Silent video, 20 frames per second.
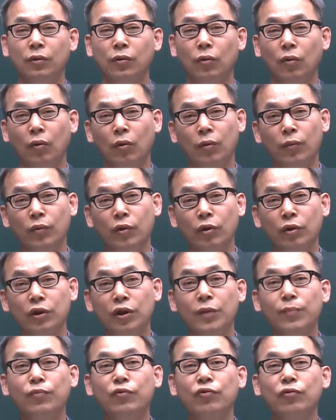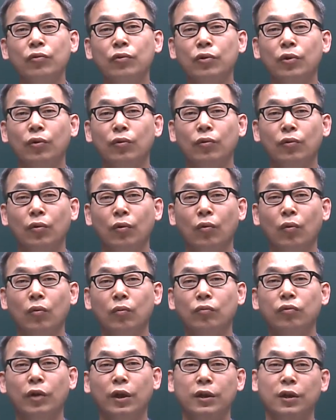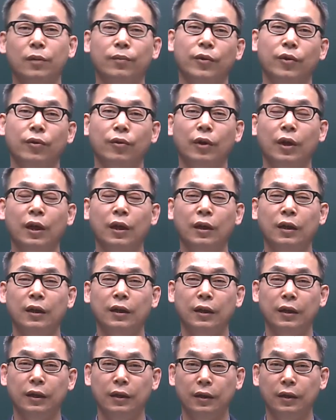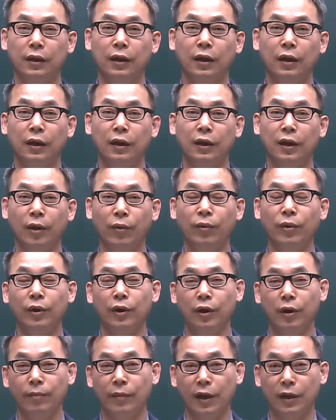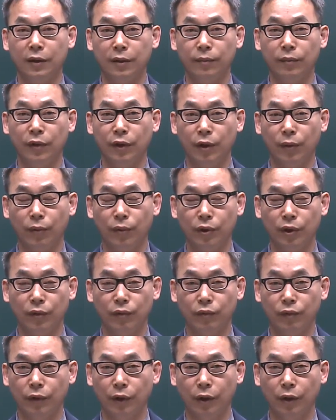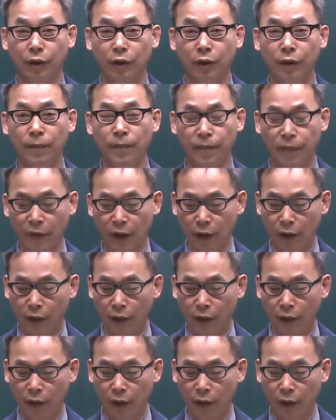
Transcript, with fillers: 조금 더 집중적으로 공부하실 필요가 있다라고 이렇게 말씀드리고 싶고요.